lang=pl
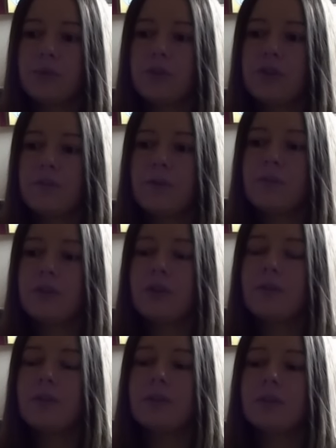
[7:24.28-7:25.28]
Podejrzewam, że
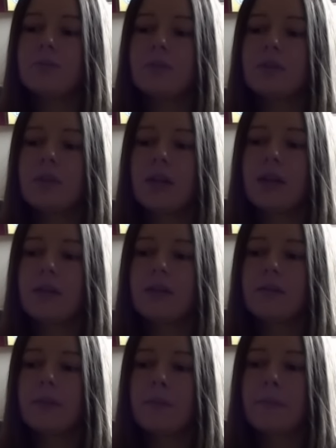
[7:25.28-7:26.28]
nawet gdyby
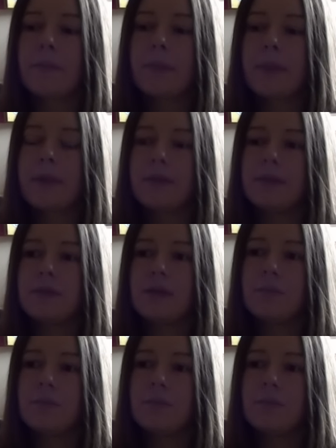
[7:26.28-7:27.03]
Gale